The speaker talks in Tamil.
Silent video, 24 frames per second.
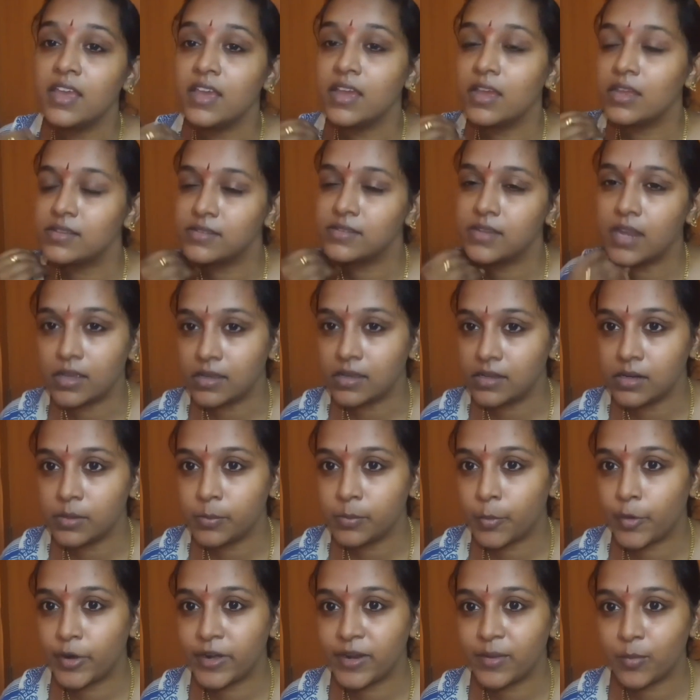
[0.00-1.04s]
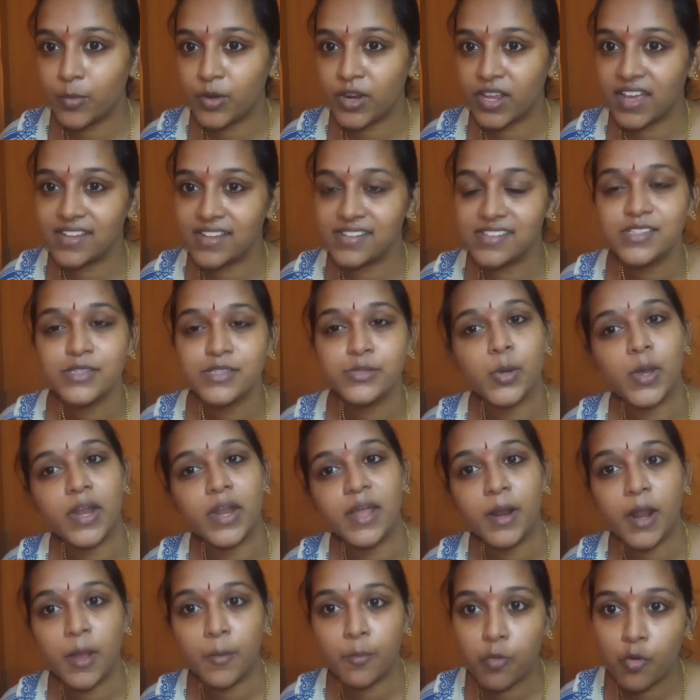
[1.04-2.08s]
டக்குன்னு போயிட முடியாது ஸோ ஆனால்
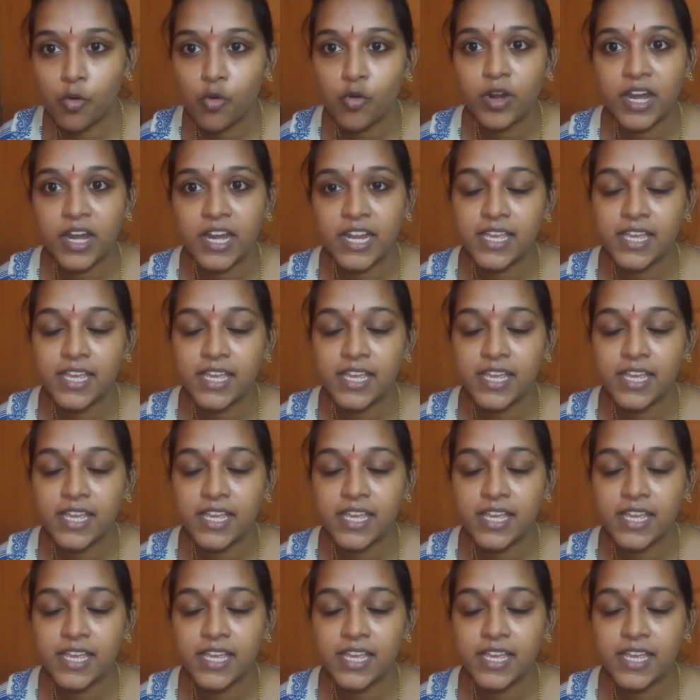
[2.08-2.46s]
நான் போகிற அன்னைக்கு